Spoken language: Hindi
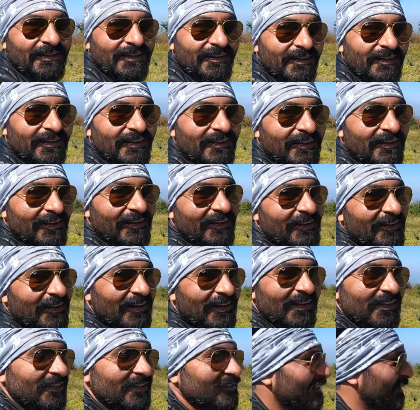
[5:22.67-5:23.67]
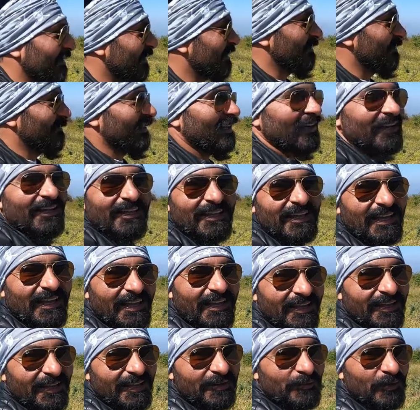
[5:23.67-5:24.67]
देते हैं ललित सिंह हमें लेके
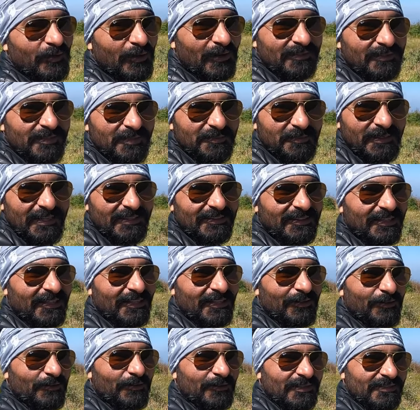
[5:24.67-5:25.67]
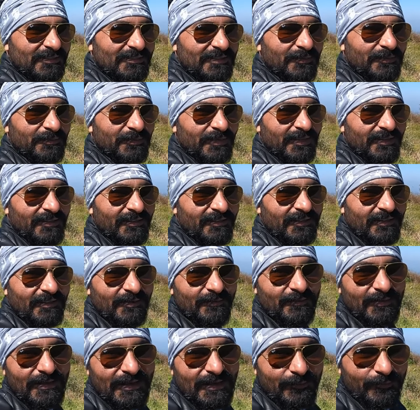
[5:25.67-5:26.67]
आए एक बहुत ही बेहतरीन लोकेशन पे
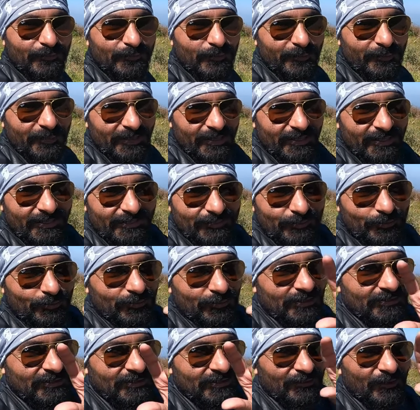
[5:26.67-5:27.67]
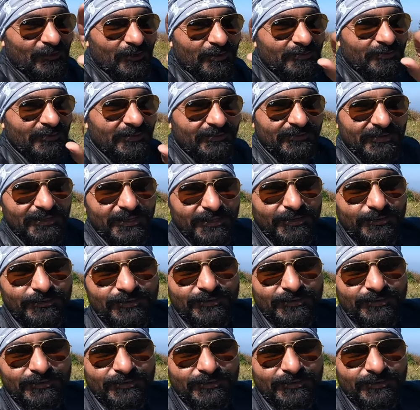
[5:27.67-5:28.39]
मैं आपको पहले थोड़ा सा नॉर्मल वाली